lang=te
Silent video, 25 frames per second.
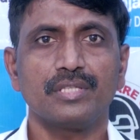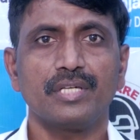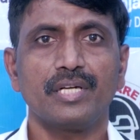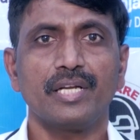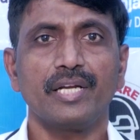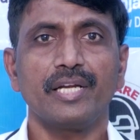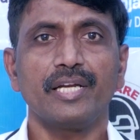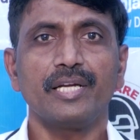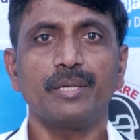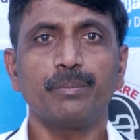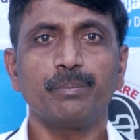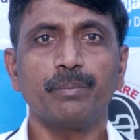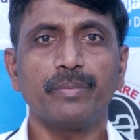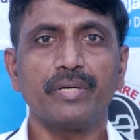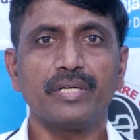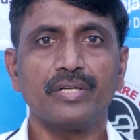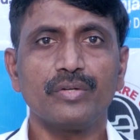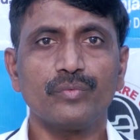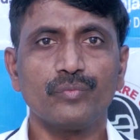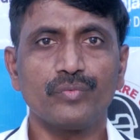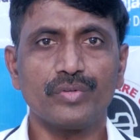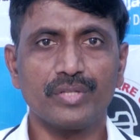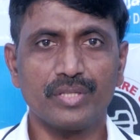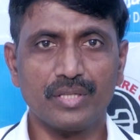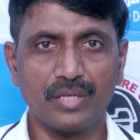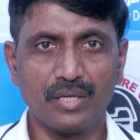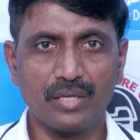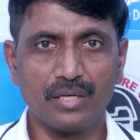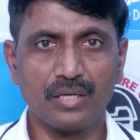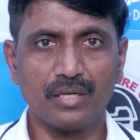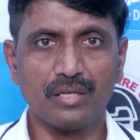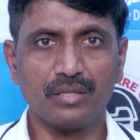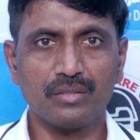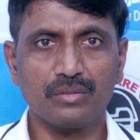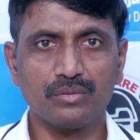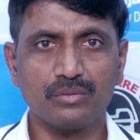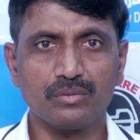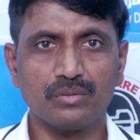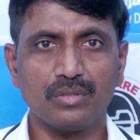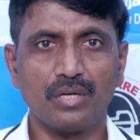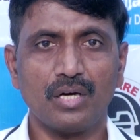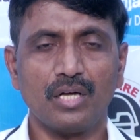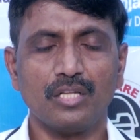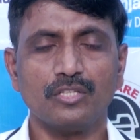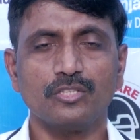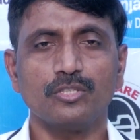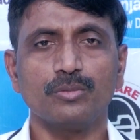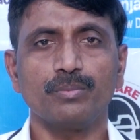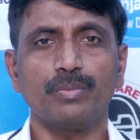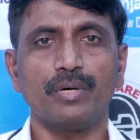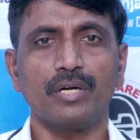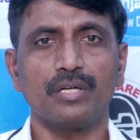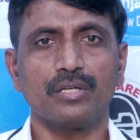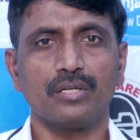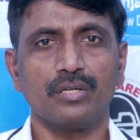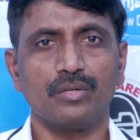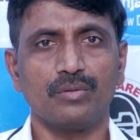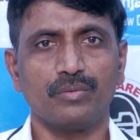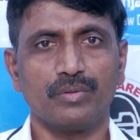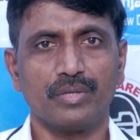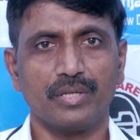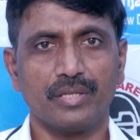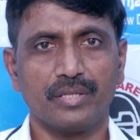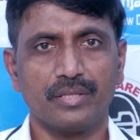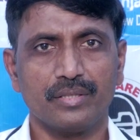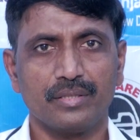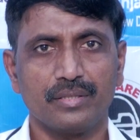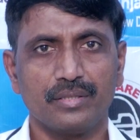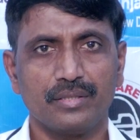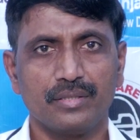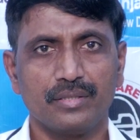ట్రీట్మెంట్ విధానాలు అందుబాటులో ఉన్నాయి